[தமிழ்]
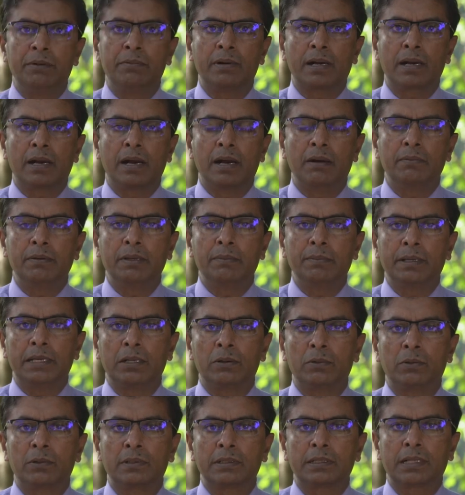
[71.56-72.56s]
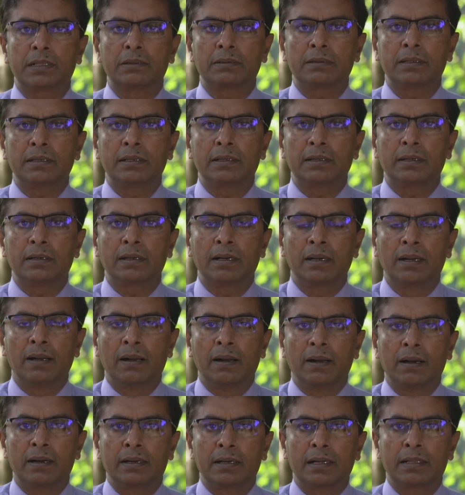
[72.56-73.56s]
தாழ்த்தி பயிர் செய்யப்பட்ட வயல்
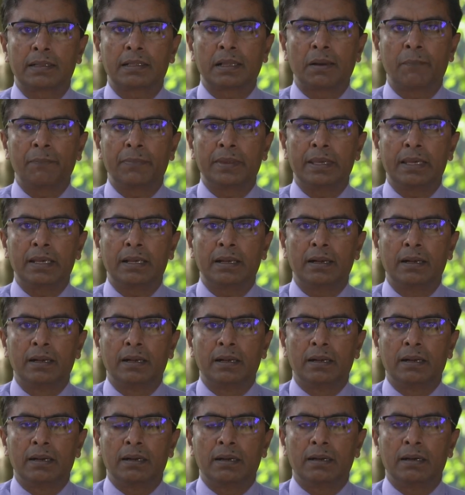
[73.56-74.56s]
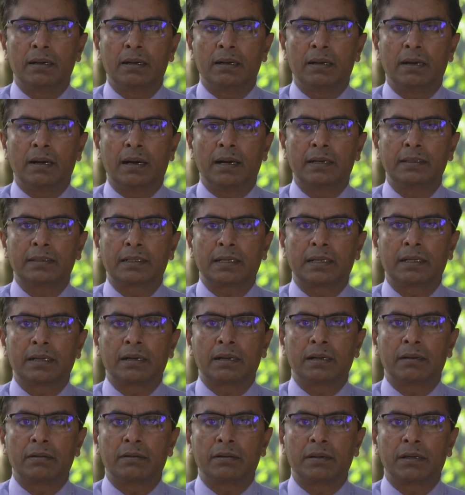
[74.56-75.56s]
நிலங்களில் இவ்வாறான நோய்
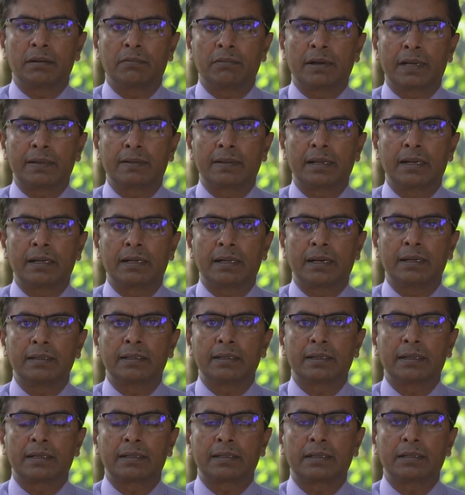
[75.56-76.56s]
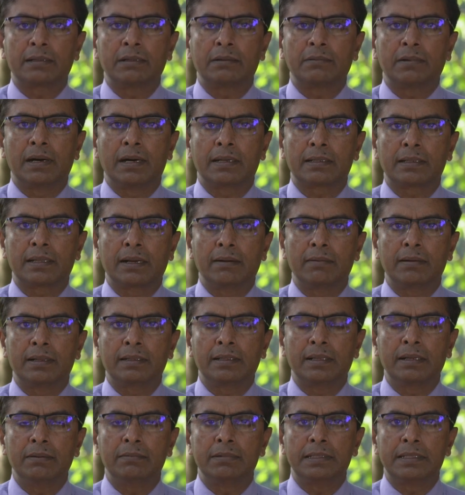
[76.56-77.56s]
தாக்கங்கள் அதிகமாக ஏற்பட்டுள்ளன
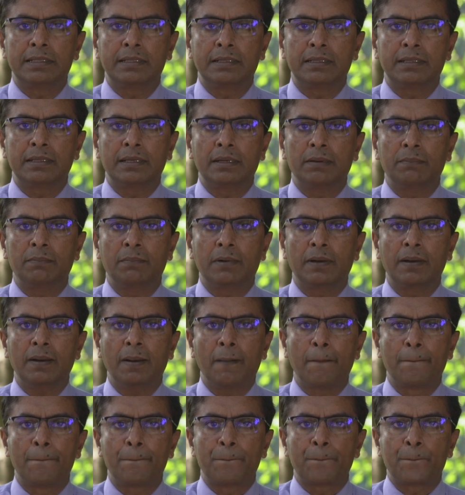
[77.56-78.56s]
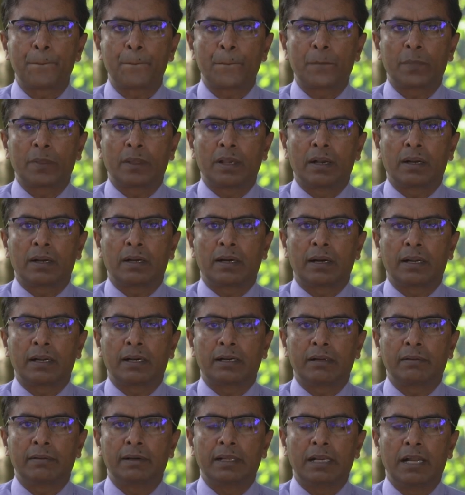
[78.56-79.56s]
அதையும் நாம் இங்கு கவனத்தில் கொள்ள வேண்டும்
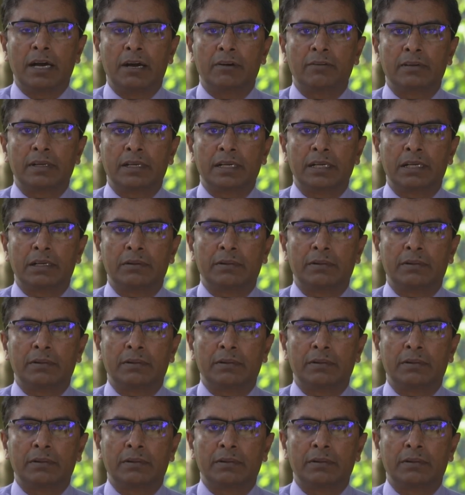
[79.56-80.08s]
கடந்த